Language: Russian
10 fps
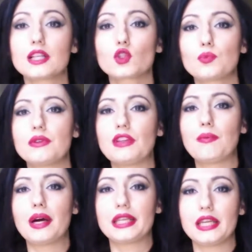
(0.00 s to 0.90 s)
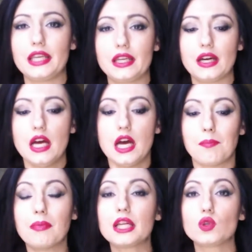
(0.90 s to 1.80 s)
особое внимание и
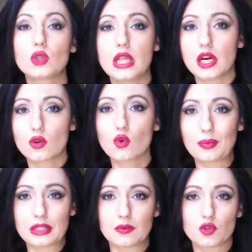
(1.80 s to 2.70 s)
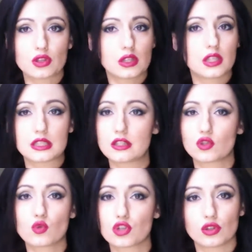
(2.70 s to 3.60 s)
мылу для рук, потому что если
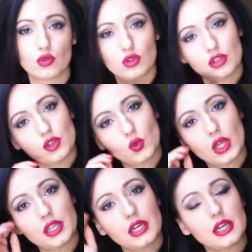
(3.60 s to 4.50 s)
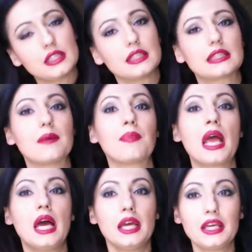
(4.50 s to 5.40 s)
сушит, то это никуда не годится.
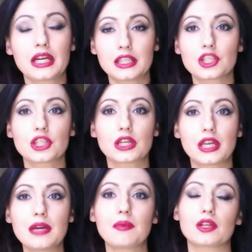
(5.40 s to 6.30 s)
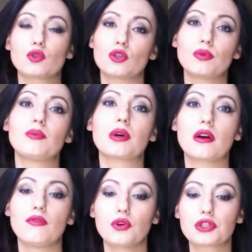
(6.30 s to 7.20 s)
И, конечно, крем, который был бы
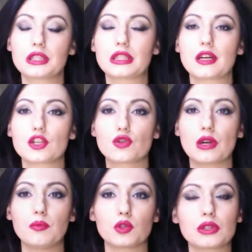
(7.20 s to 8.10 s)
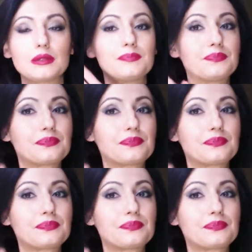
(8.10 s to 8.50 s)
комфортен и хорошо работал.